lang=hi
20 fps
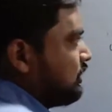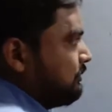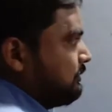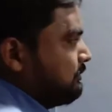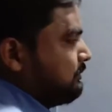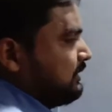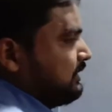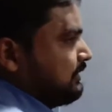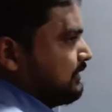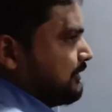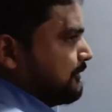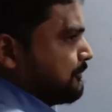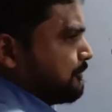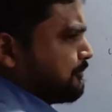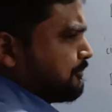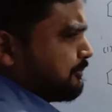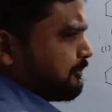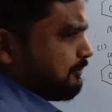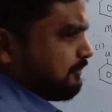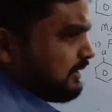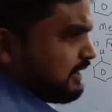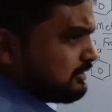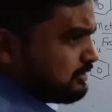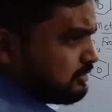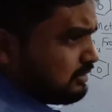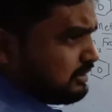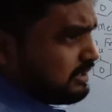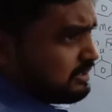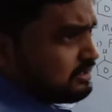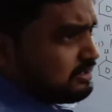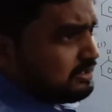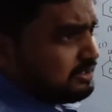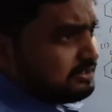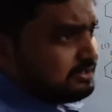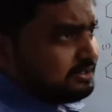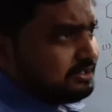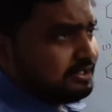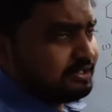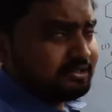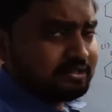हमें मिलते हैं एक्चुअली एक तरह
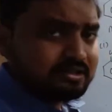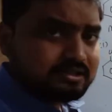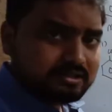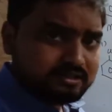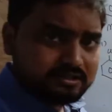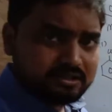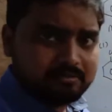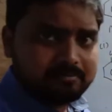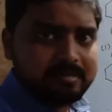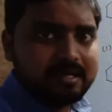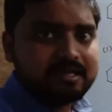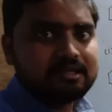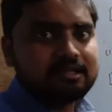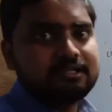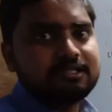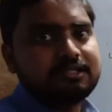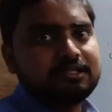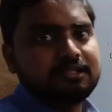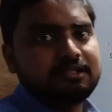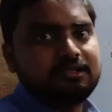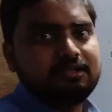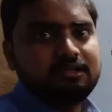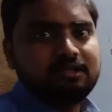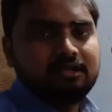से इंडस्ट्रियल मैथड्स है